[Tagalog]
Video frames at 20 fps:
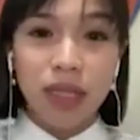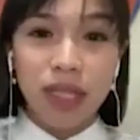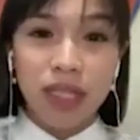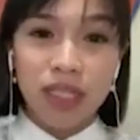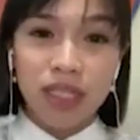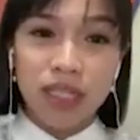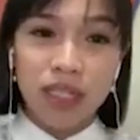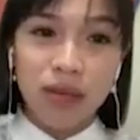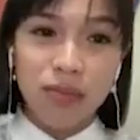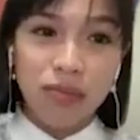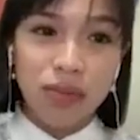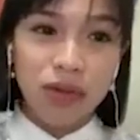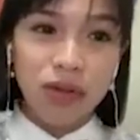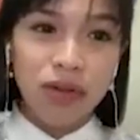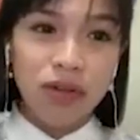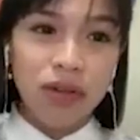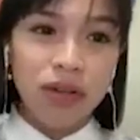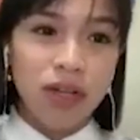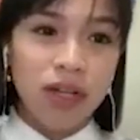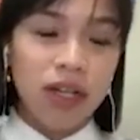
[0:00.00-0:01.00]
batas na
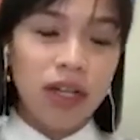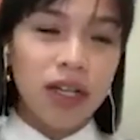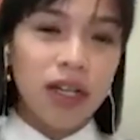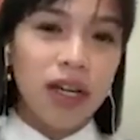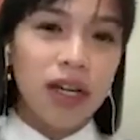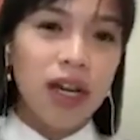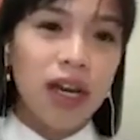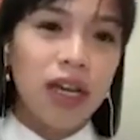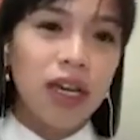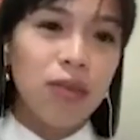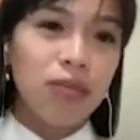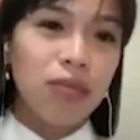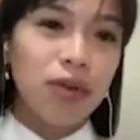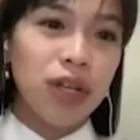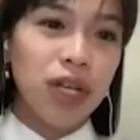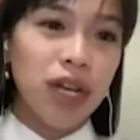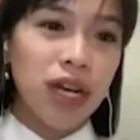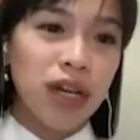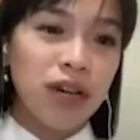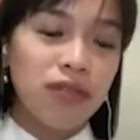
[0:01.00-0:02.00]
po kagaya po
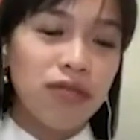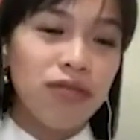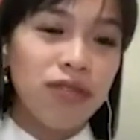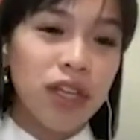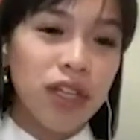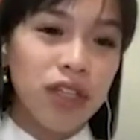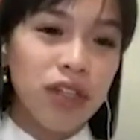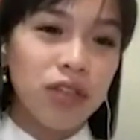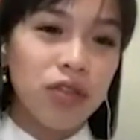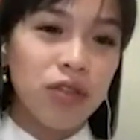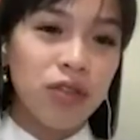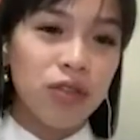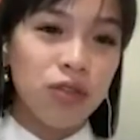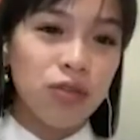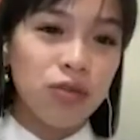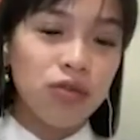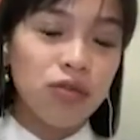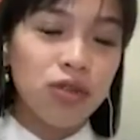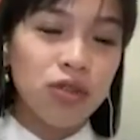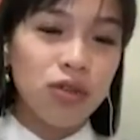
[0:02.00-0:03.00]
ng failure to
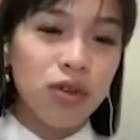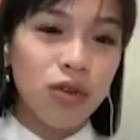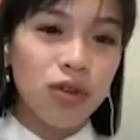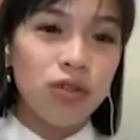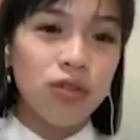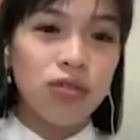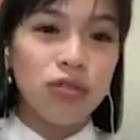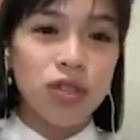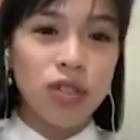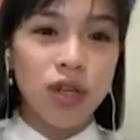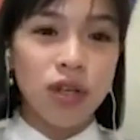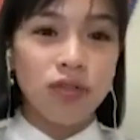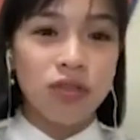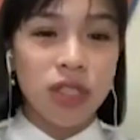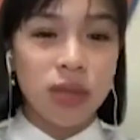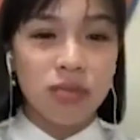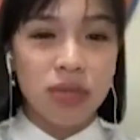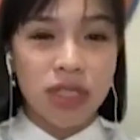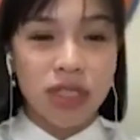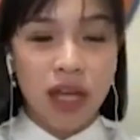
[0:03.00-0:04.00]
use o use of
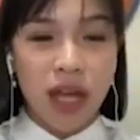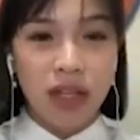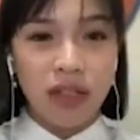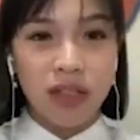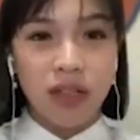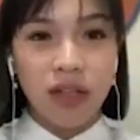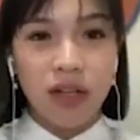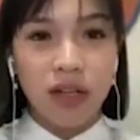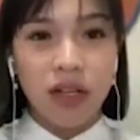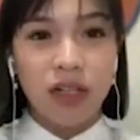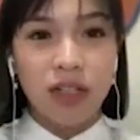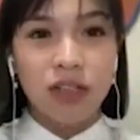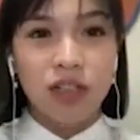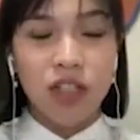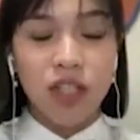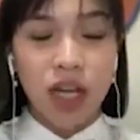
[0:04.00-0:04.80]
substandard